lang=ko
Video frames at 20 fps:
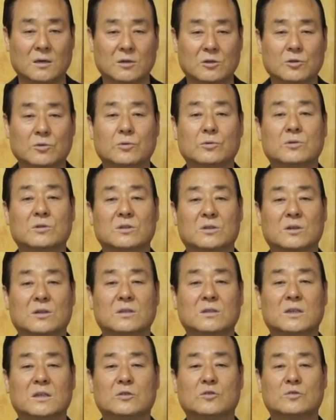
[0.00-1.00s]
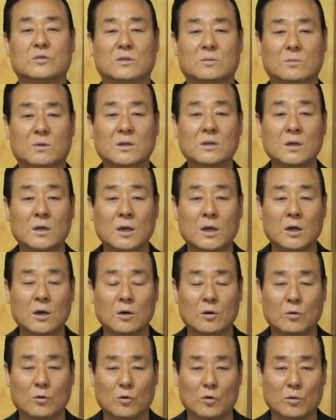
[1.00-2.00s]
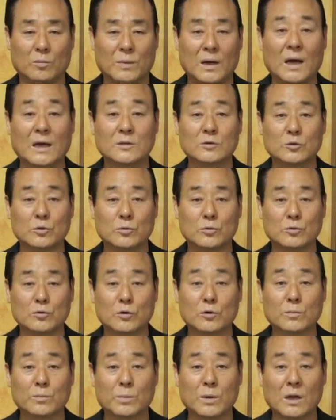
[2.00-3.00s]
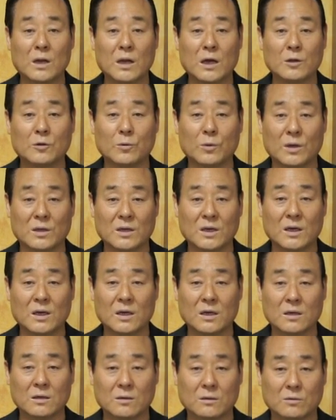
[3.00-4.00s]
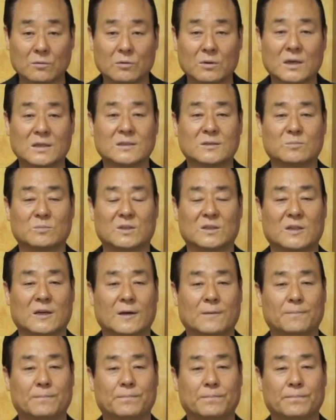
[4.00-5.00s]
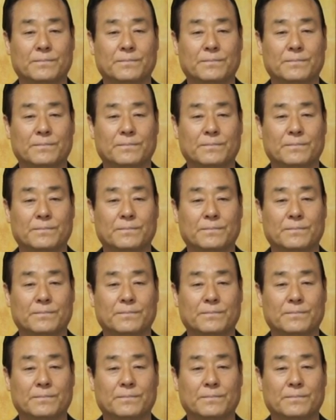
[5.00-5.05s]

그 후 그들은 예수님을 로마 총독 빌라도에게 끌고 갔습니다.